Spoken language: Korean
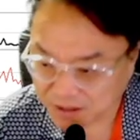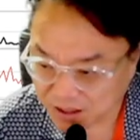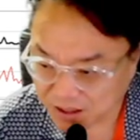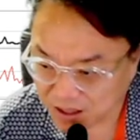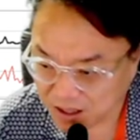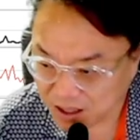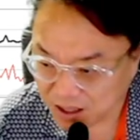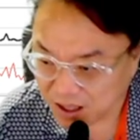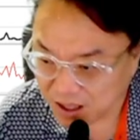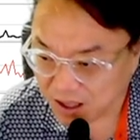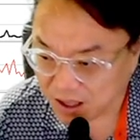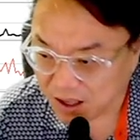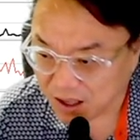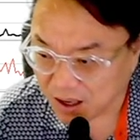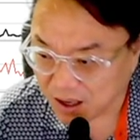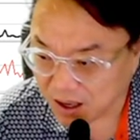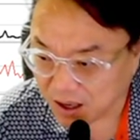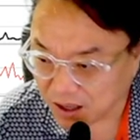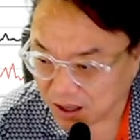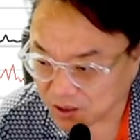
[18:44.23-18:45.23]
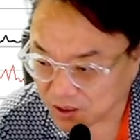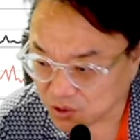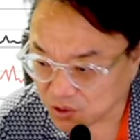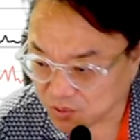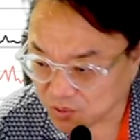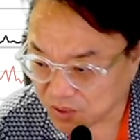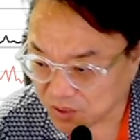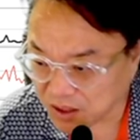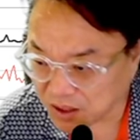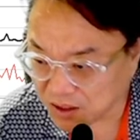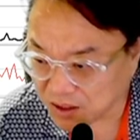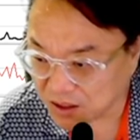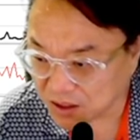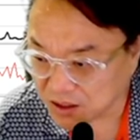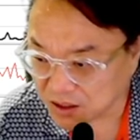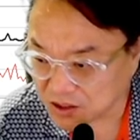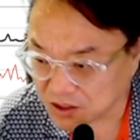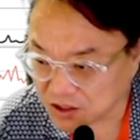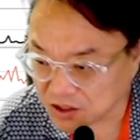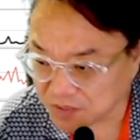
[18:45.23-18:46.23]
그러니까 아,
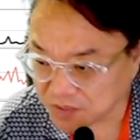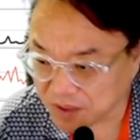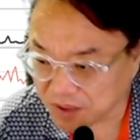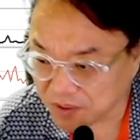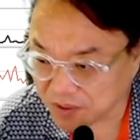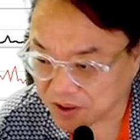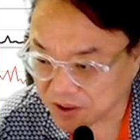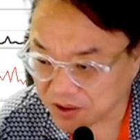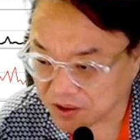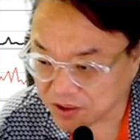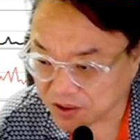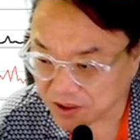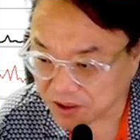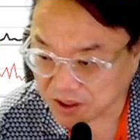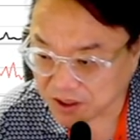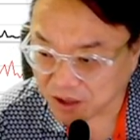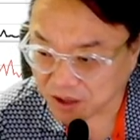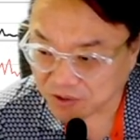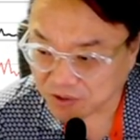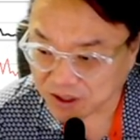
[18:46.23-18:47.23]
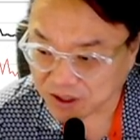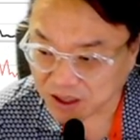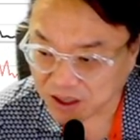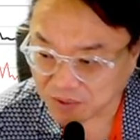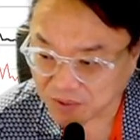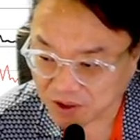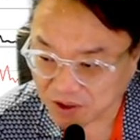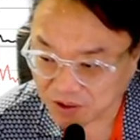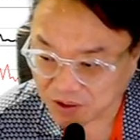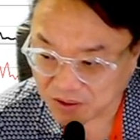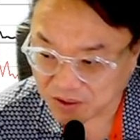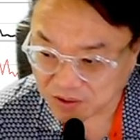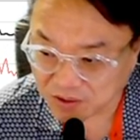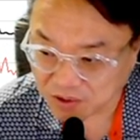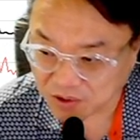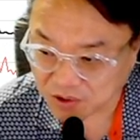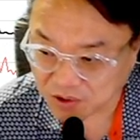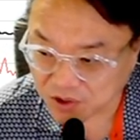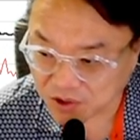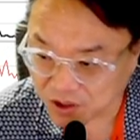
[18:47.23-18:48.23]
6만 7,800원대 여기 깨고
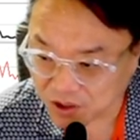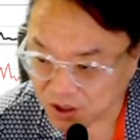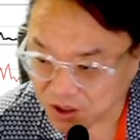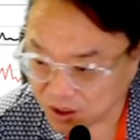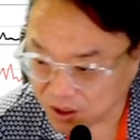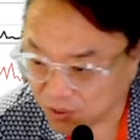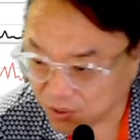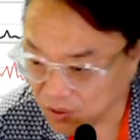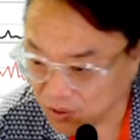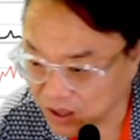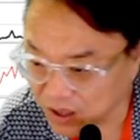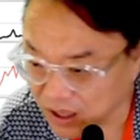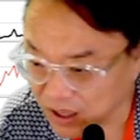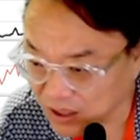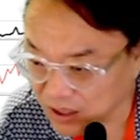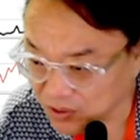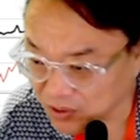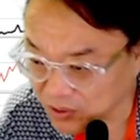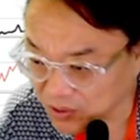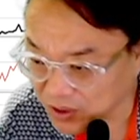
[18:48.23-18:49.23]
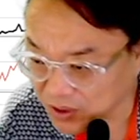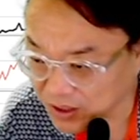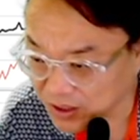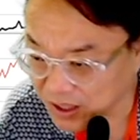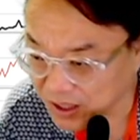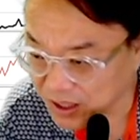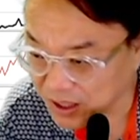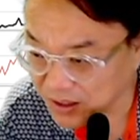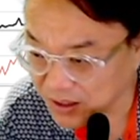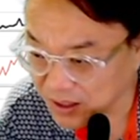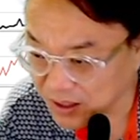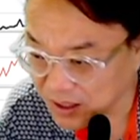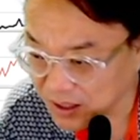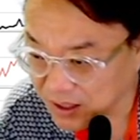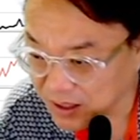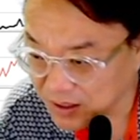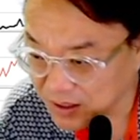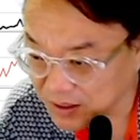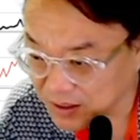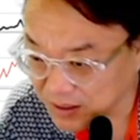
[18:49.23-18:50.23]
내려가면 손절 올라가도
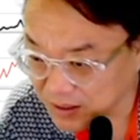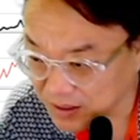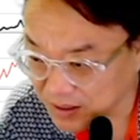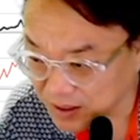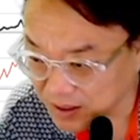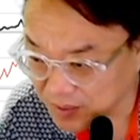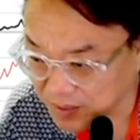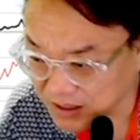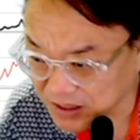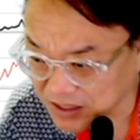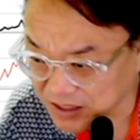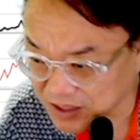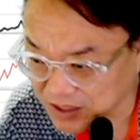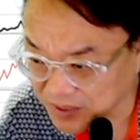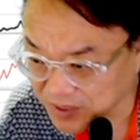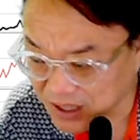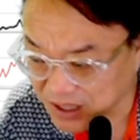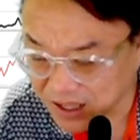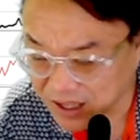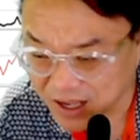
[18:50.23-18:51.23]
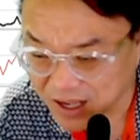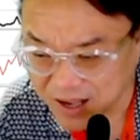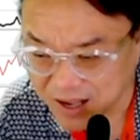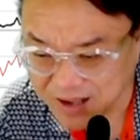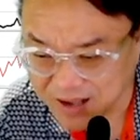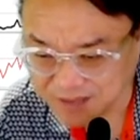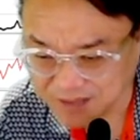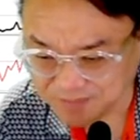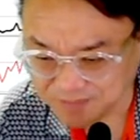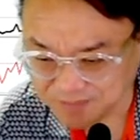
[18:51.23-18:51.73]
일단 2 4 0